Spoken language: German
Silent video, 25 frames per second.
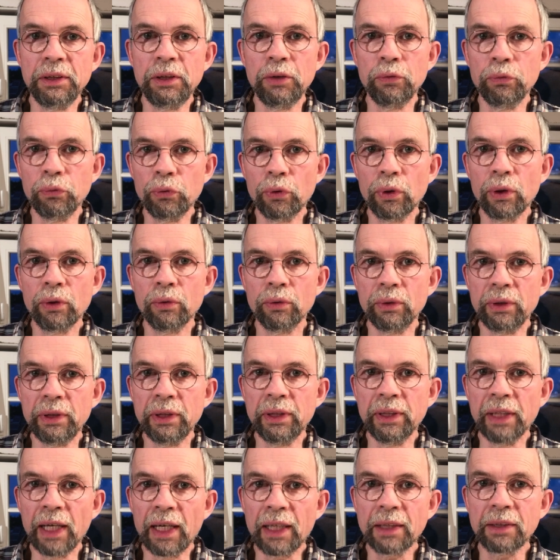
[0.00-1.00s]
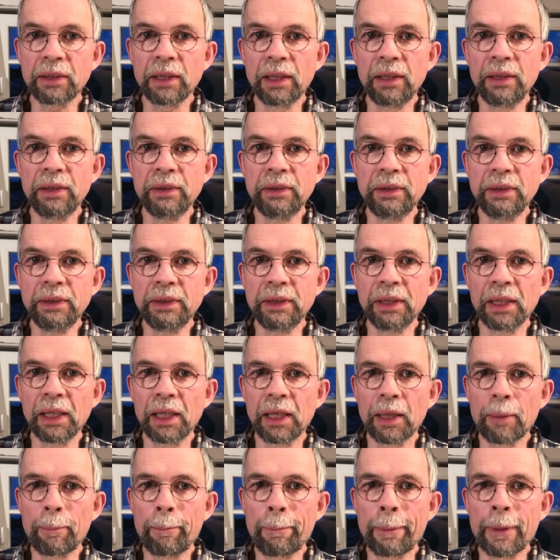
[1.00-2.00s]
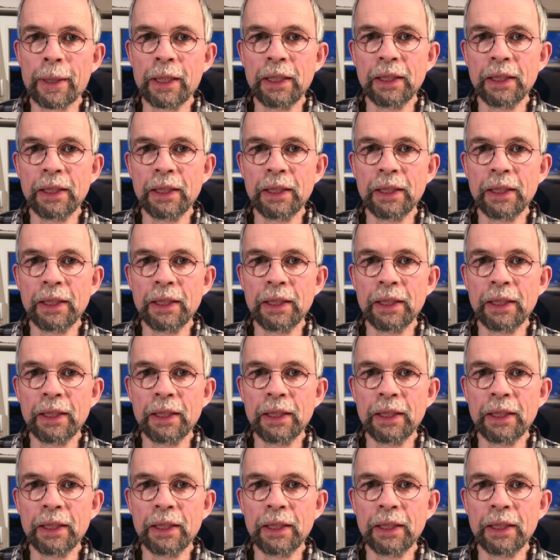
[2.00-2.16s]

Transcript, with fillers: die Vor- und die Nachteile, die sie haben.